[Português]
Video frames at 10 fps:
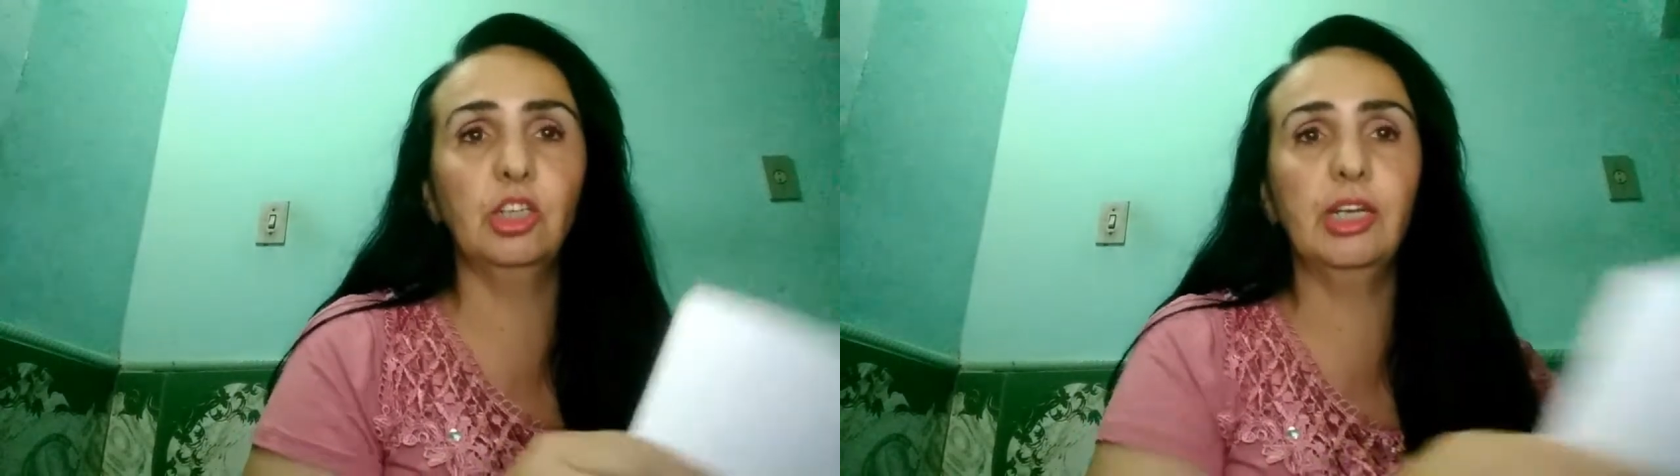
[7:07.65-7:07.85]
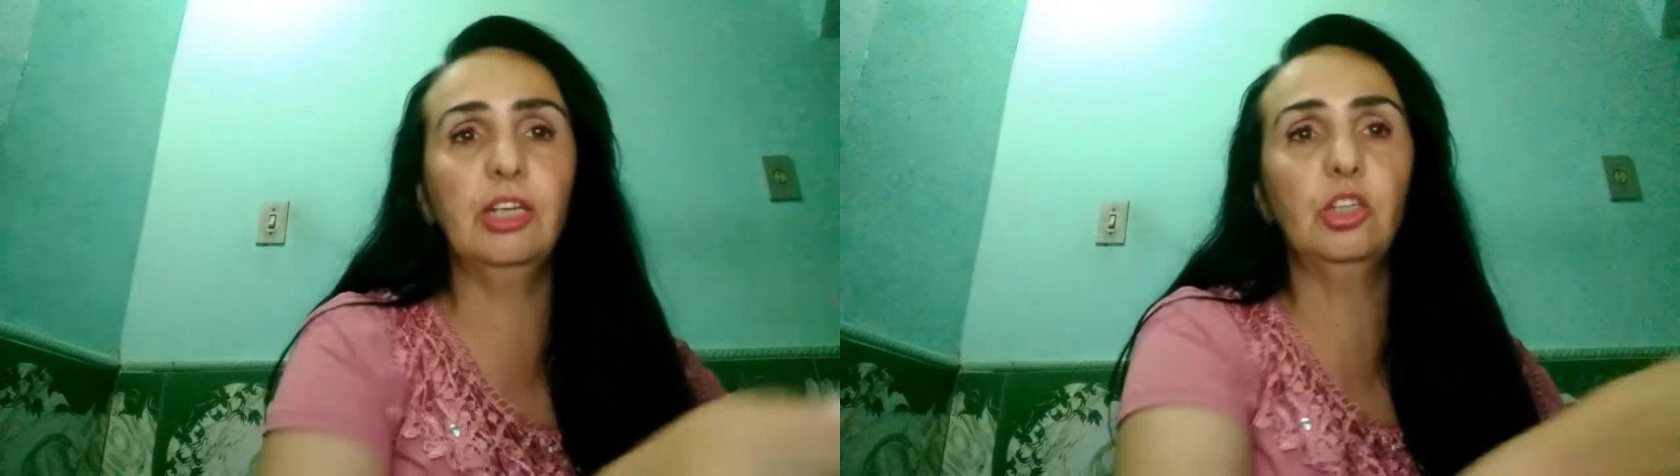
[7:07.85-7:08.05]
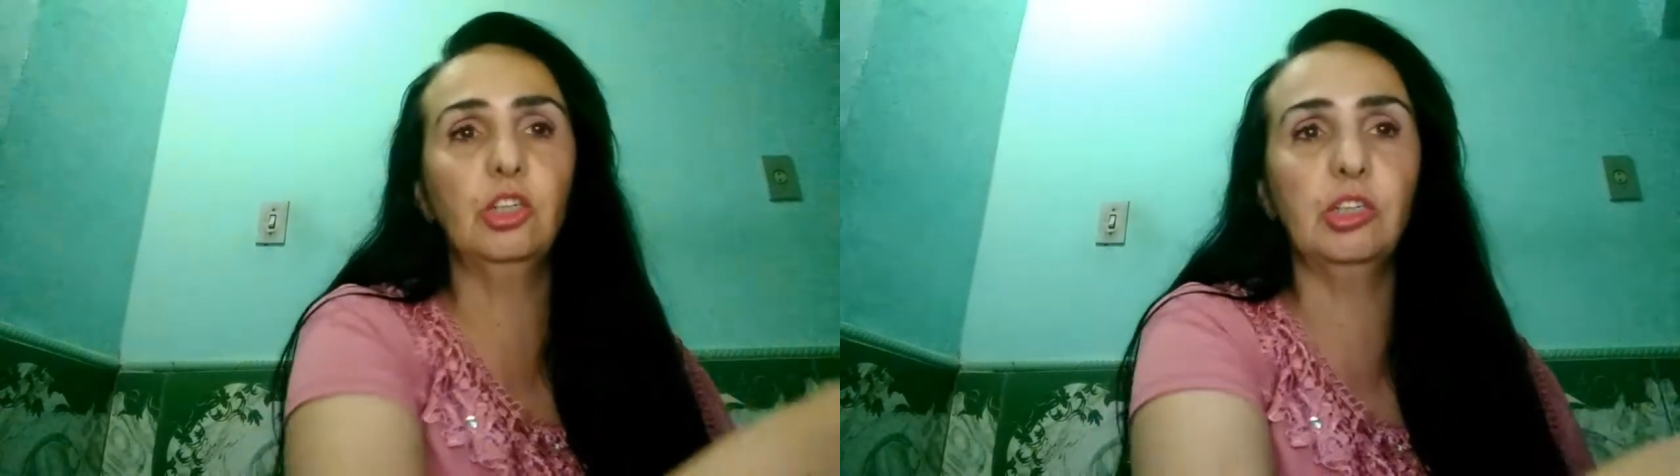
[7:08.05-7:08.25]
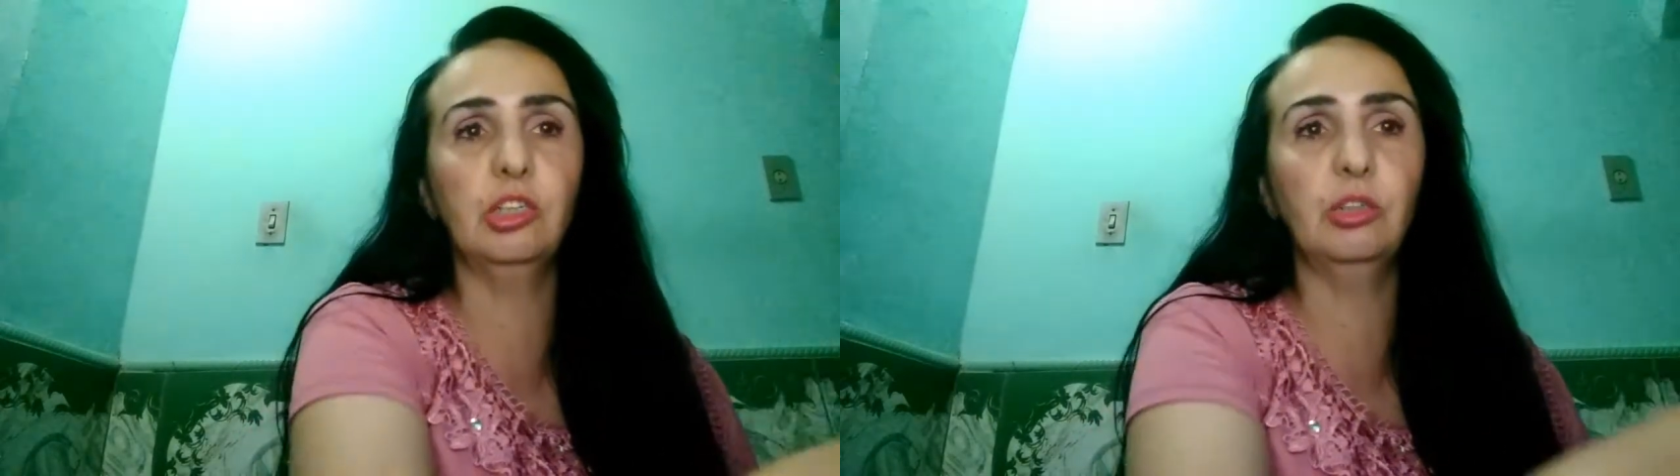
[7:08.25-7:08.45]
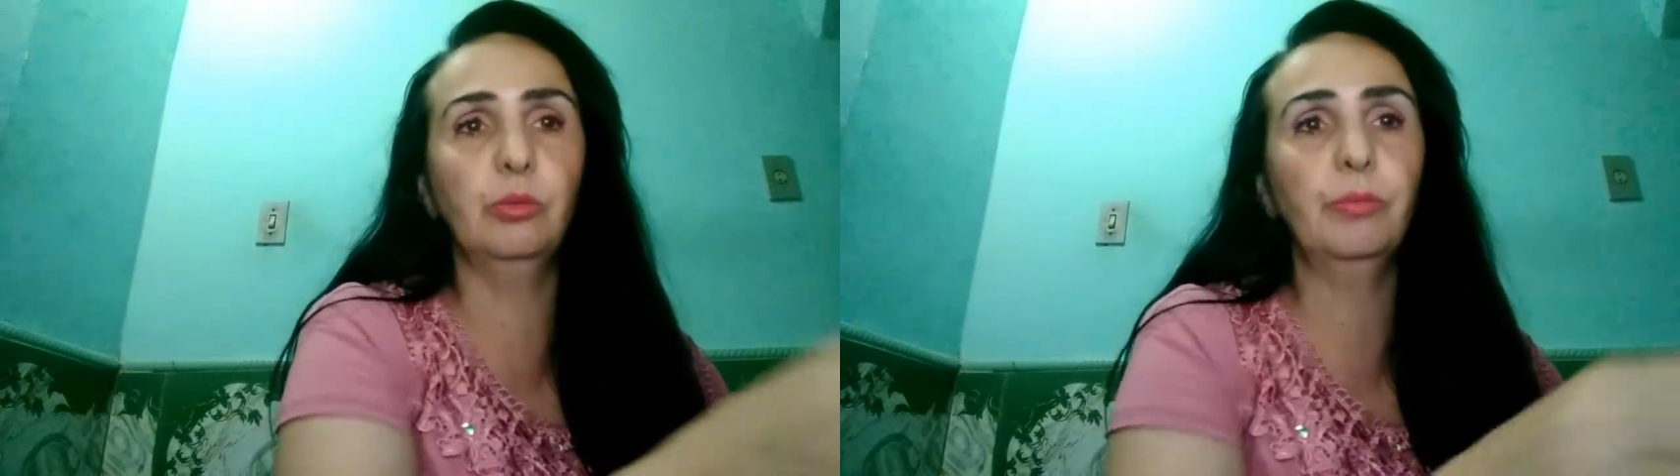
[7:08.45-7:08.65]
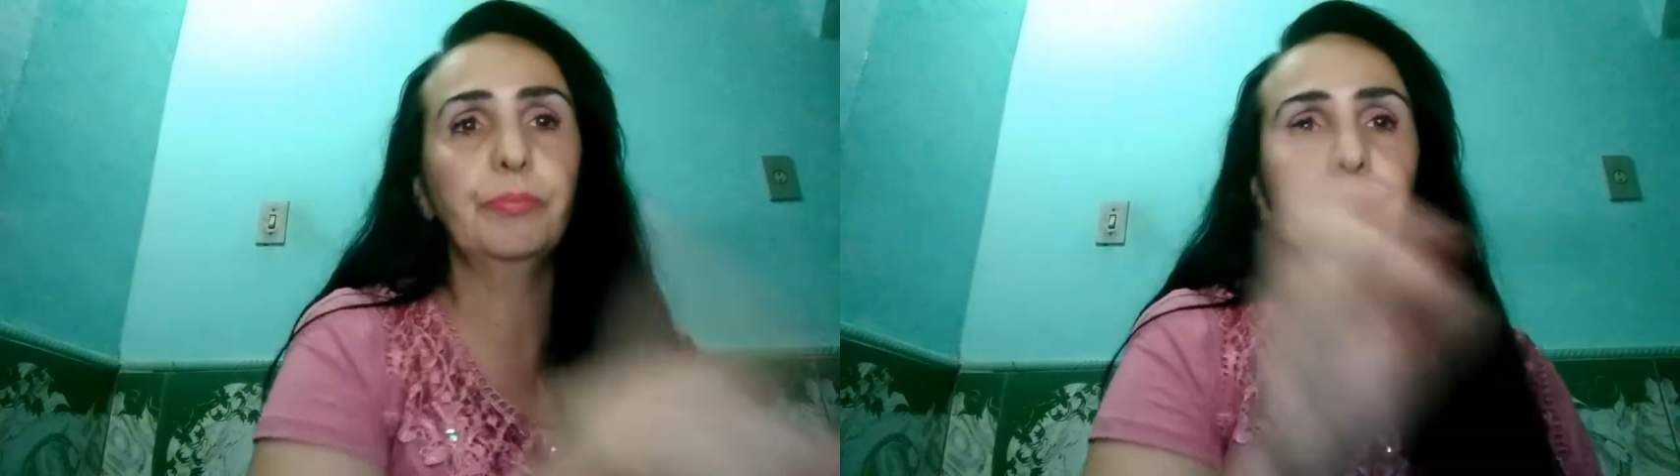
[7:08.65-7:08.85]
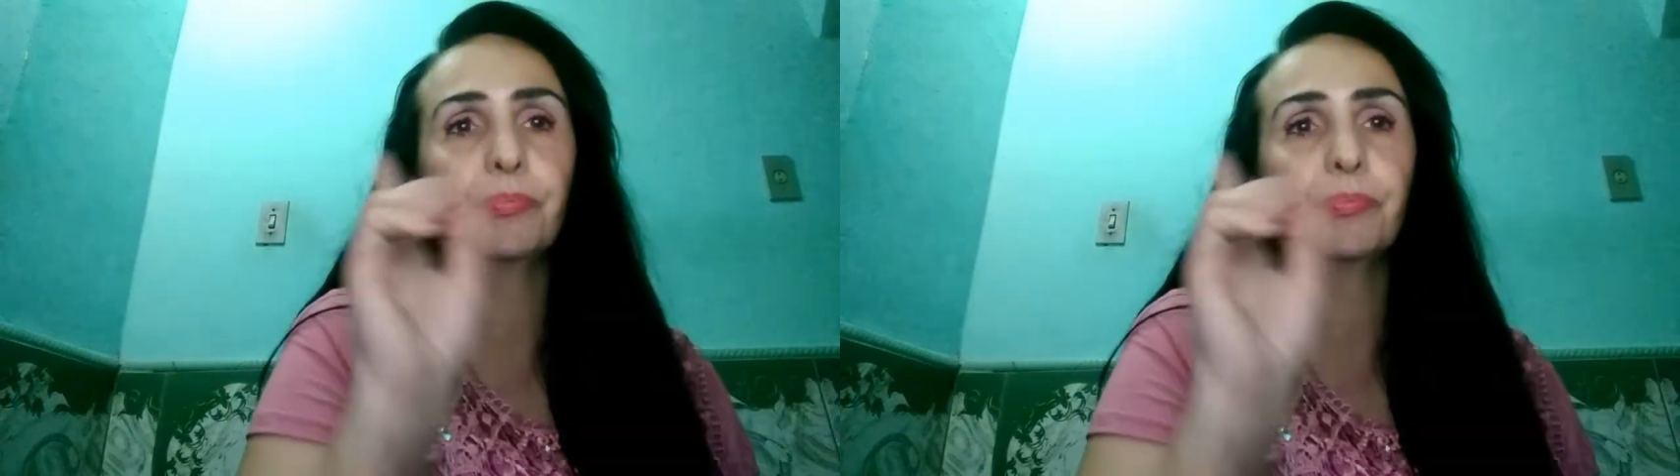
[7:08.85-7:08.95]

direitinho